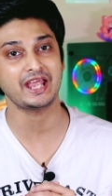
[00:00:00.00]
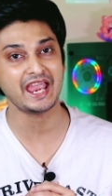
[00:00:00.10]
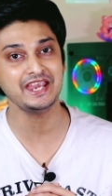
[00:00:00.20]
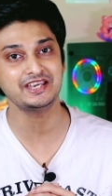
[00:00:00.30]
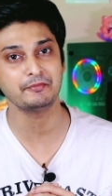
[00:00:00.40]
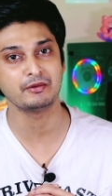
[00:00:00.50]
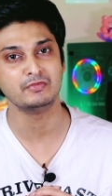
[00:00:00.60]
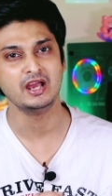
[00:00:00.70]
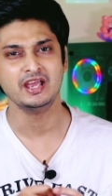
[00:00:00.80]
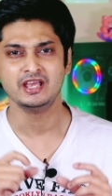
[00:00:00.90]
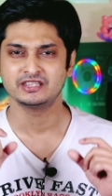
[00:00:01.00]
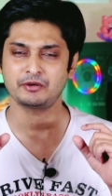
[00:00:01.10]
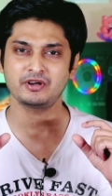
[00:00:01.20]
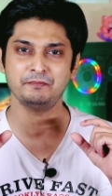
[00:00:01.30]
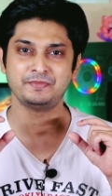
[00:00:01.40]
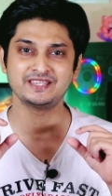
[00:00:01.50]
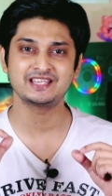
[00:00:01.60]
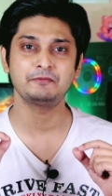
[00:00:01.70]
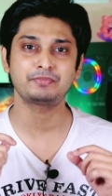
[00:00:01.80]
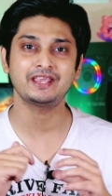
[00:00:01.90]
পয়েন্ট এইট এম তার মানে
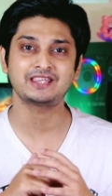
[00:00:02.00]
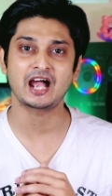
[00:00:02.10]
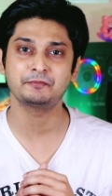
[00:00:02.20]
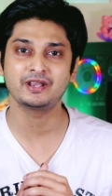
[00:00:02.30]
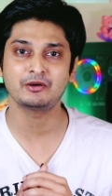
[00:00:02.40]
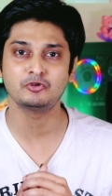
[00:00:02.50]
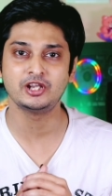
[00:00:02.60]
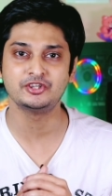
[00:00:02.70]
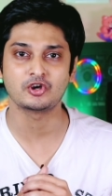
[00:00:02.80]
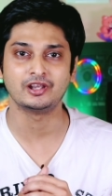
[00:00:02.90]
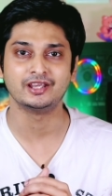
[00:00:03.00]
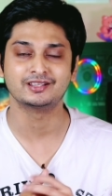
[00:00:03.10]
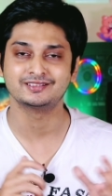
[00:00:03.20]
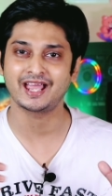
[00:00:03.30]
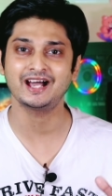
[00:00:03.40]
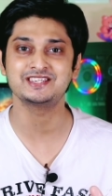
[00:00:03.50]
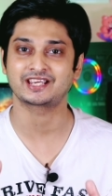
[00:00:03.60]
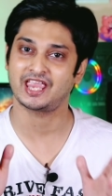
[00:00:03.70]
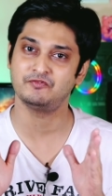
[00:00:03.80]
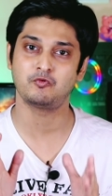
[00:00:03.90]
বেজেল প্রায় থাকবে না বললেই চলে দেখা
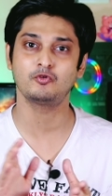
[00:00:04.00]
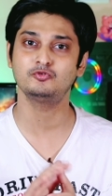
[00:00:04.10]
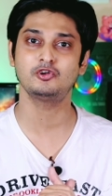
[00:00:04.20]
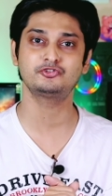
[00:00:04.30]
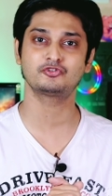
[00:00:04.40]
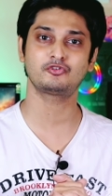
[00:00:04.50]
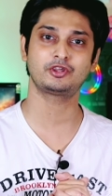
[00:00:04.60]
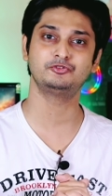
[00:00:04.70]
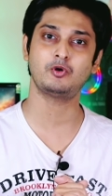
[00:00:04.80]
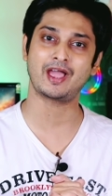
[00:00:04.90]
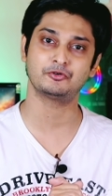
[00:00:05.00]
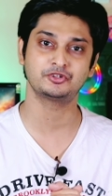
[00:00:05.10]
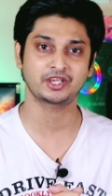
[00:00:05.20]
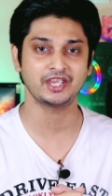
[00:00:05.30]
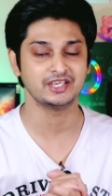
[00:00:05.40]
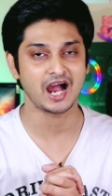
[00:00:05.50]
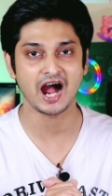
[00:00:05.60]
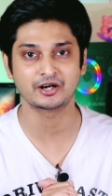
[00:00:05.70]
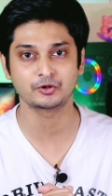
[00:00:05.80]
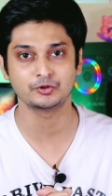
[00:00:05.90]
যাক এই ফোনগুলোর জন্য কিন্তু এখন থেকেই
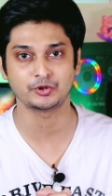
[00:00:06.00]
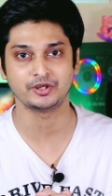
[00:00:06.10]
আগ্রহ